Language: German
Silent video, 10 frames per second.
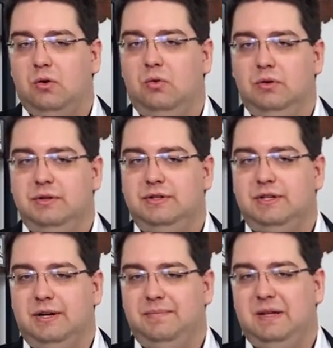Und
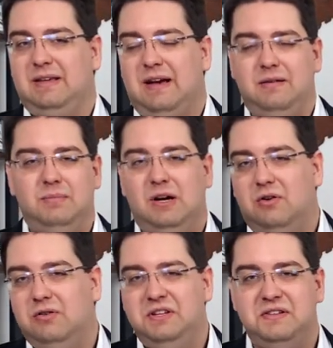ähm, ich kann mir
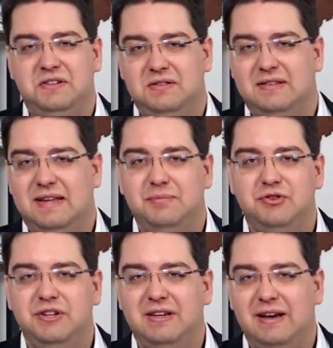auch nicht eine
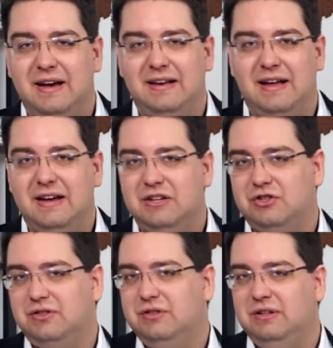Selbstständigkeit
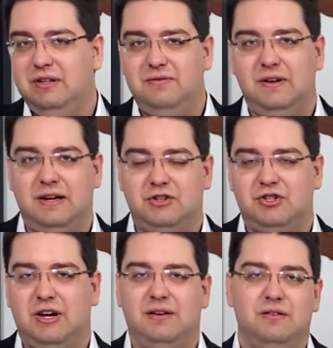leisten, die ich vielleicht
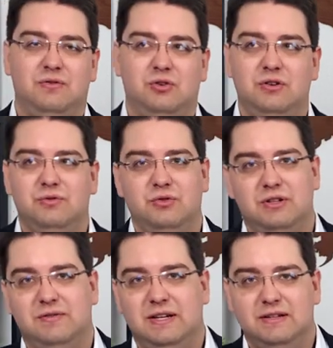starten wollen
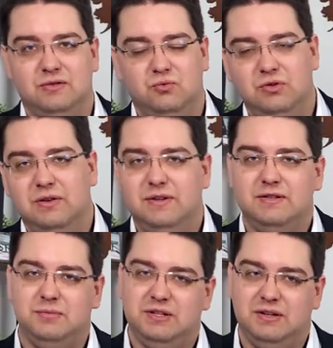würde, weil es
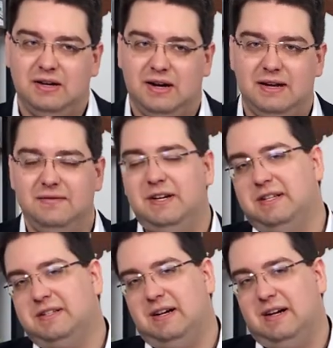ungewiss, ob ich dann die Raten
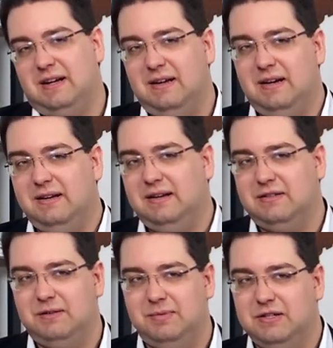weitertragen kann.
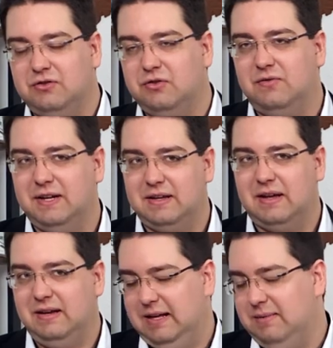Also ich bin ein Stück weit
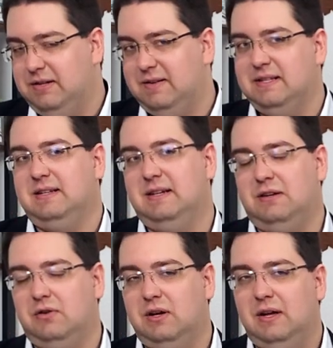geknebelt, was er ja
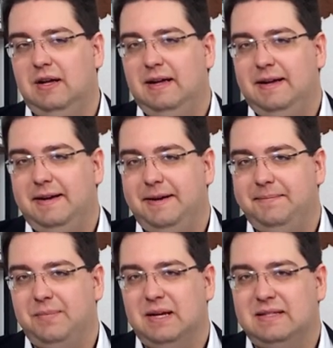auch
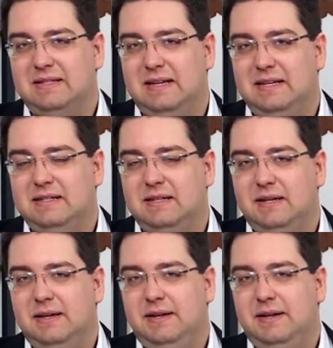ähm, erzählt.